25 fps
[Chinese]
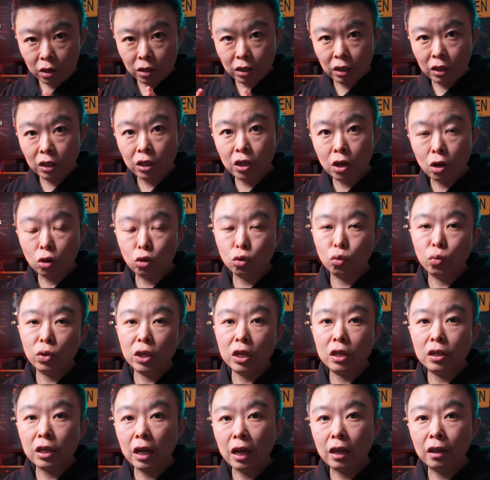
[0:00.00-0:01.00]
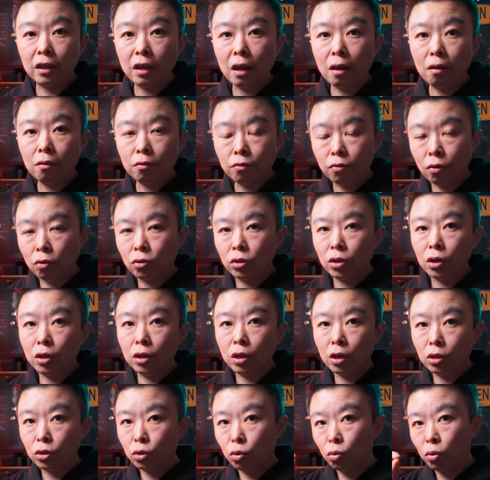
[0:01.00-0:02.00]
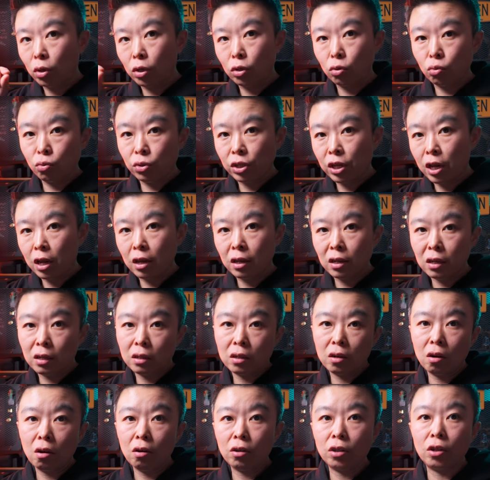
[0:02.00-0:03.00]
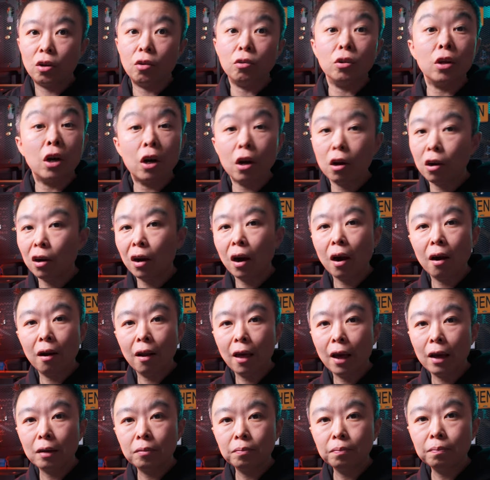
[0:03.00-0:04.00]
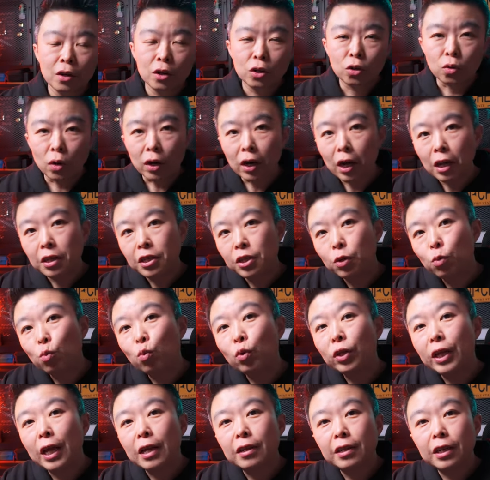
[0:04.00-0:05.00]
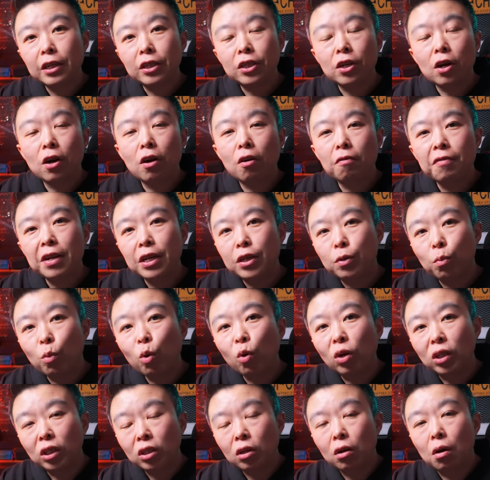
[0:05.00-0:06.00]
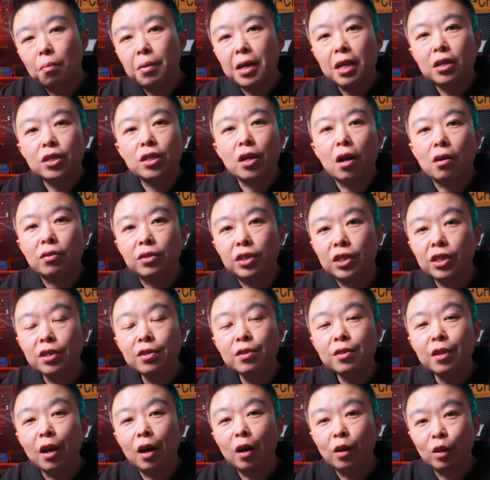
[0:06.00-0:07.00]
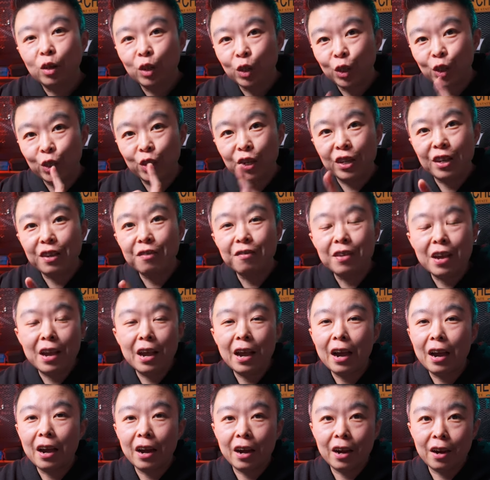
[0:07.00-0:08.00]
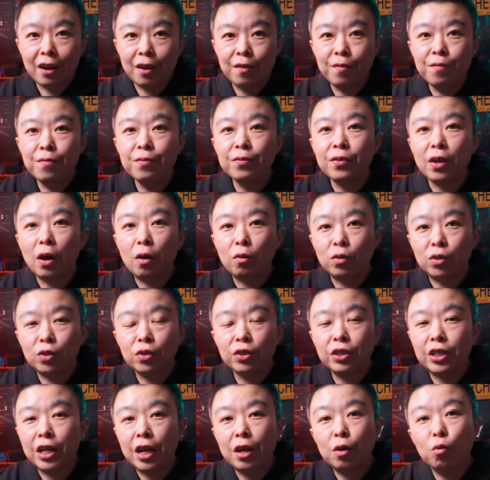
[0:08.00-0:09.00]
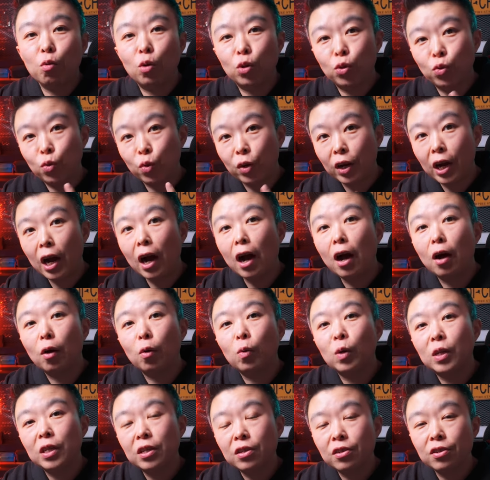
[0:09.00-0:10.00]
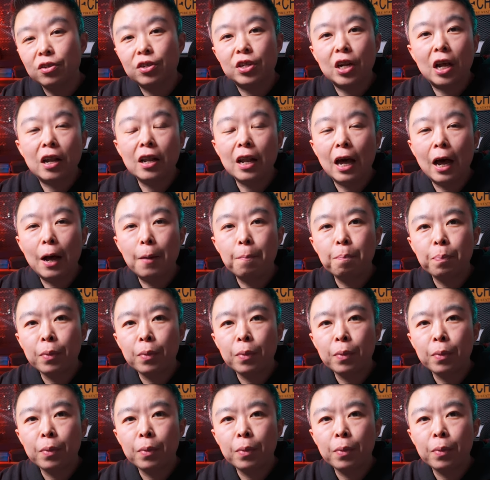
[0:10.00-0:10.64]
一定要注意这一点，否则呢就会出现一条一条的横杠了。传感器污点这事儿，为什么我特别上心呢？是因为啊，很早之前我去看过一次展览，